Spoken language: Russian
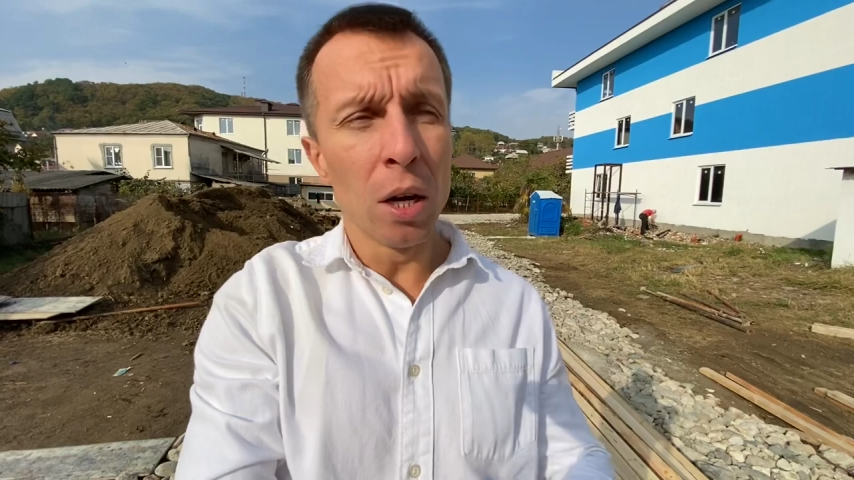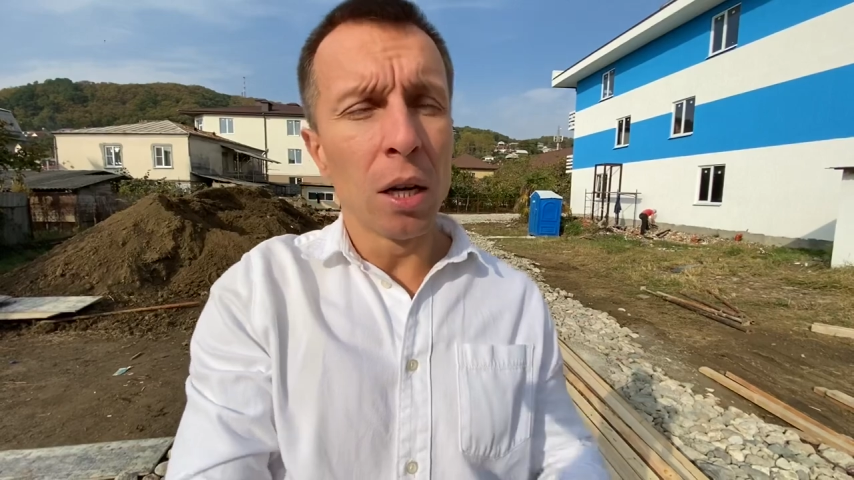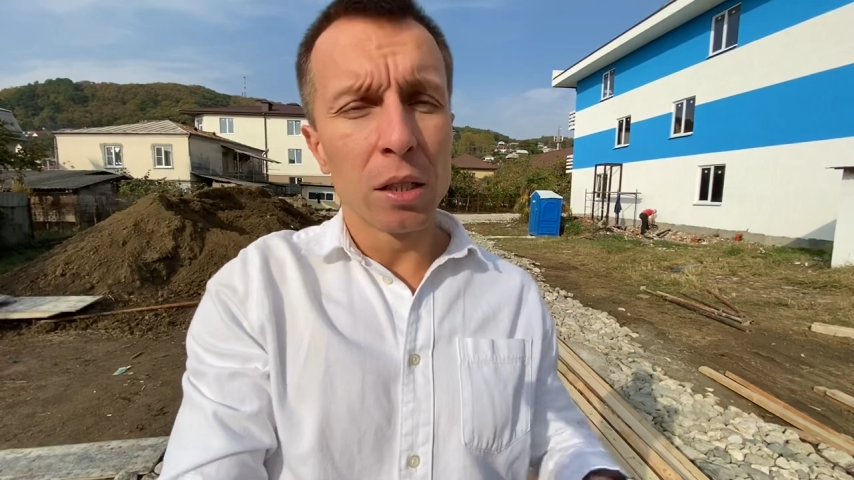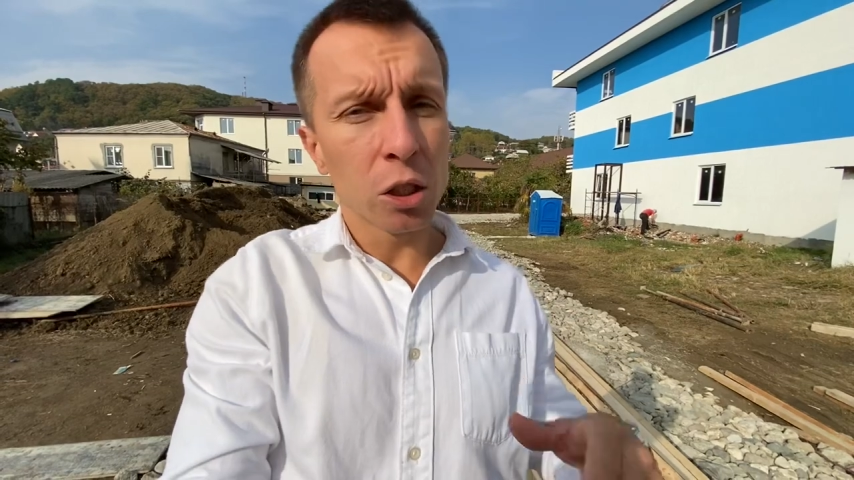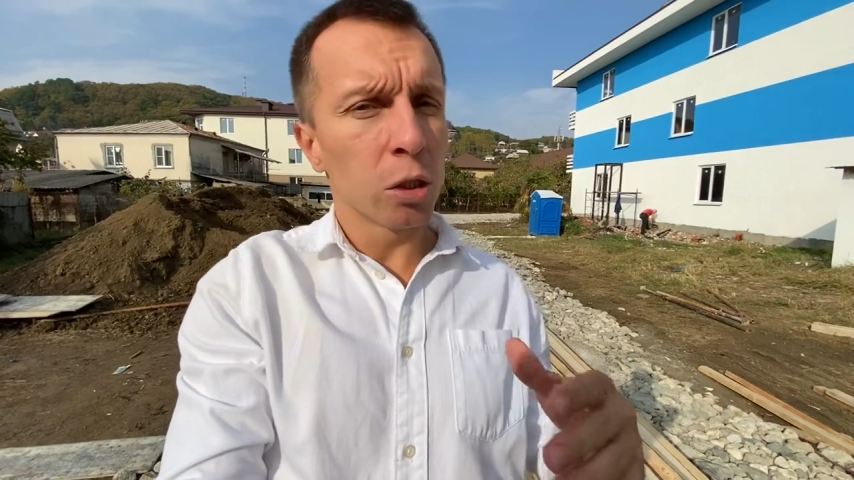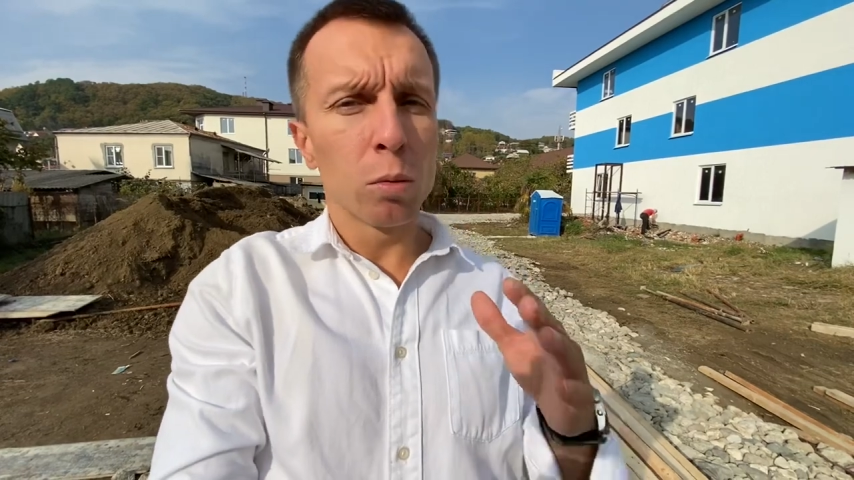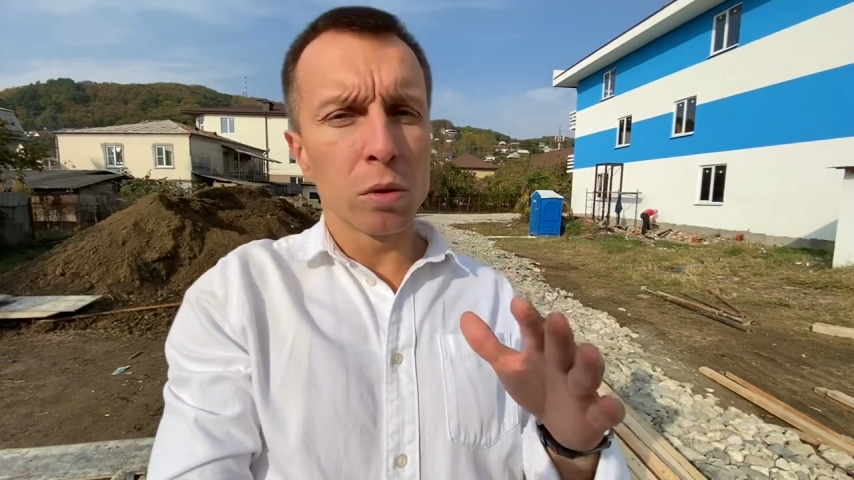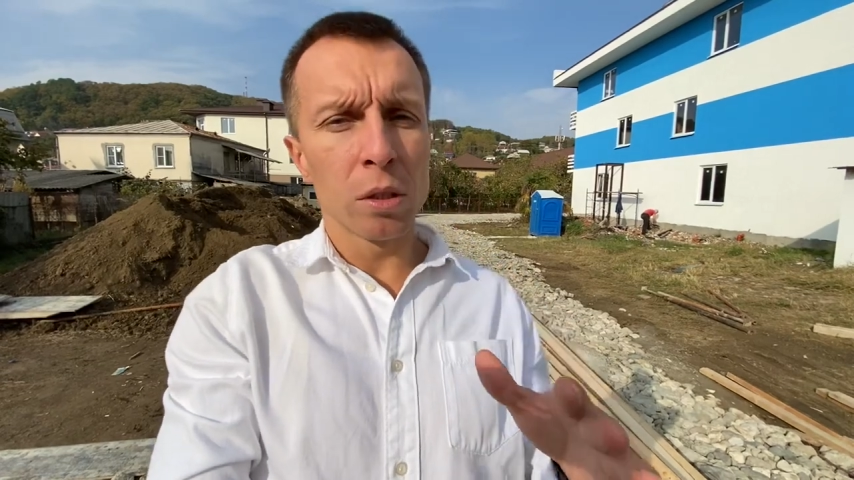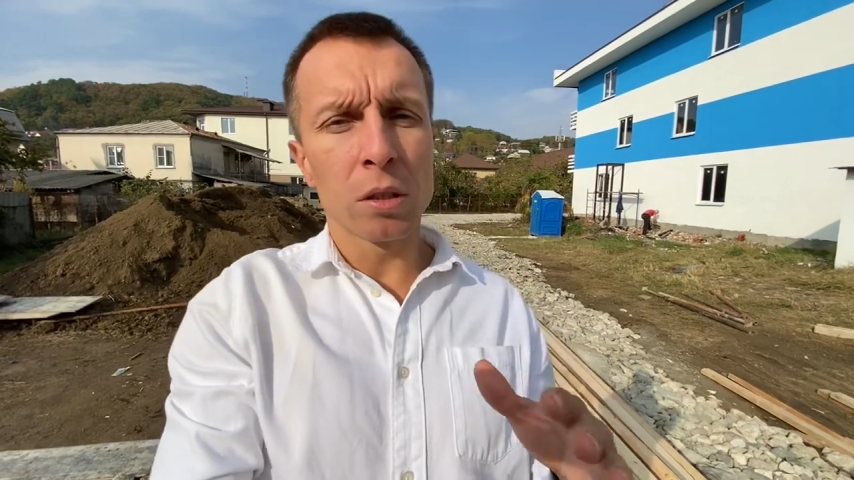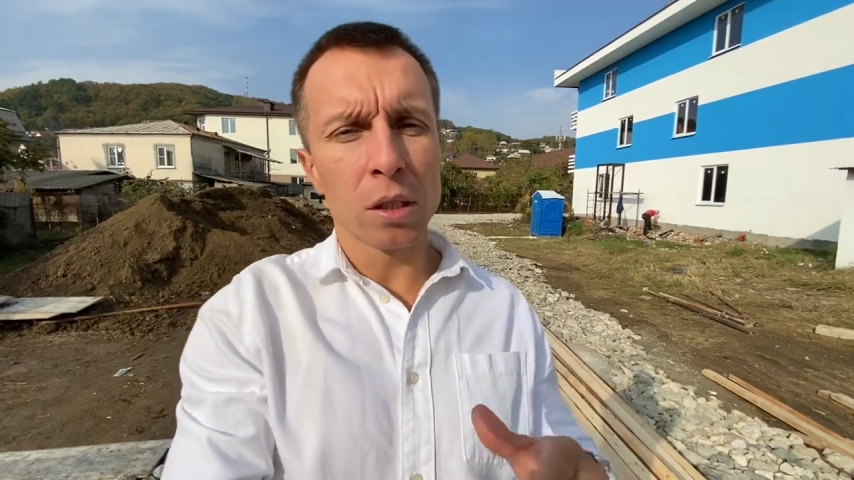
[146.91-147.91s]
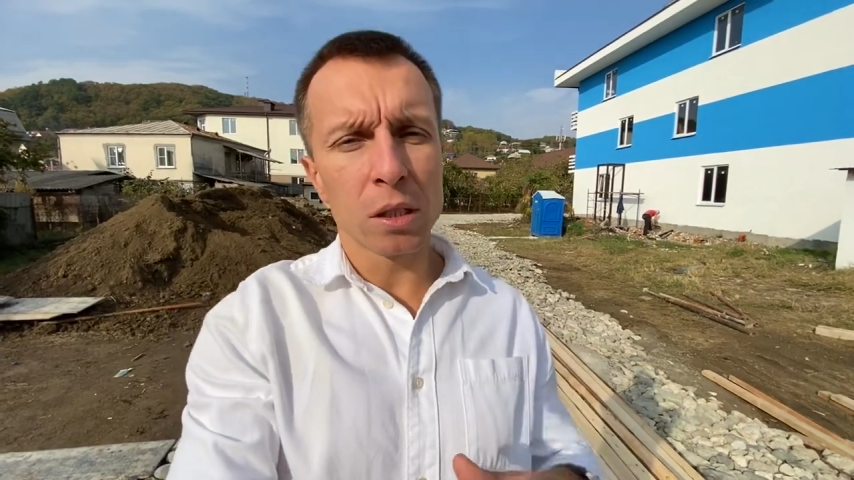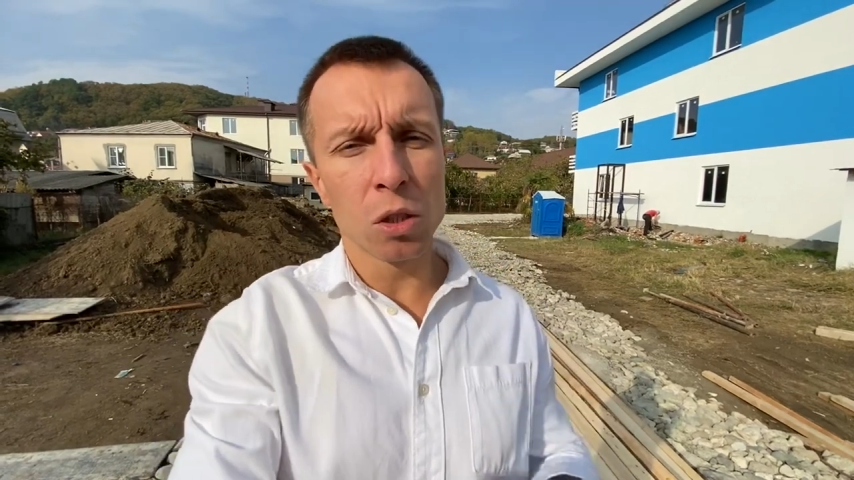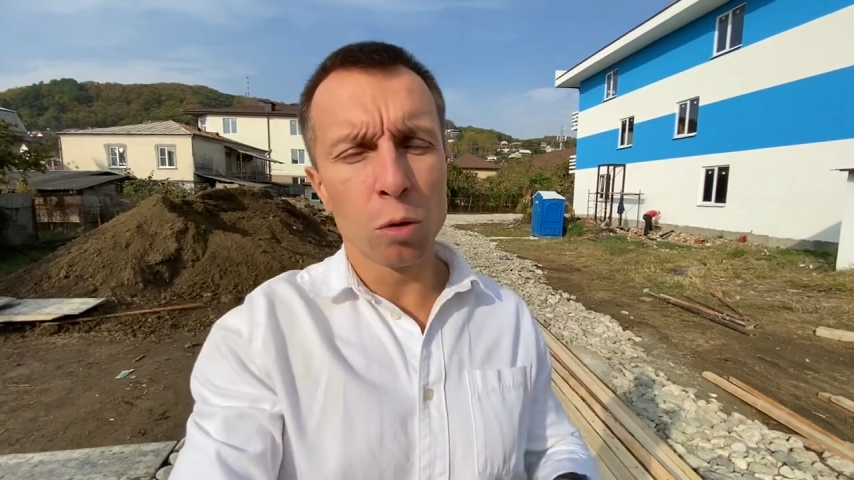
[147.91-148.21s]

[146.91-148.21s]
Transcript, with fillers: Даже не буду делать рассылку,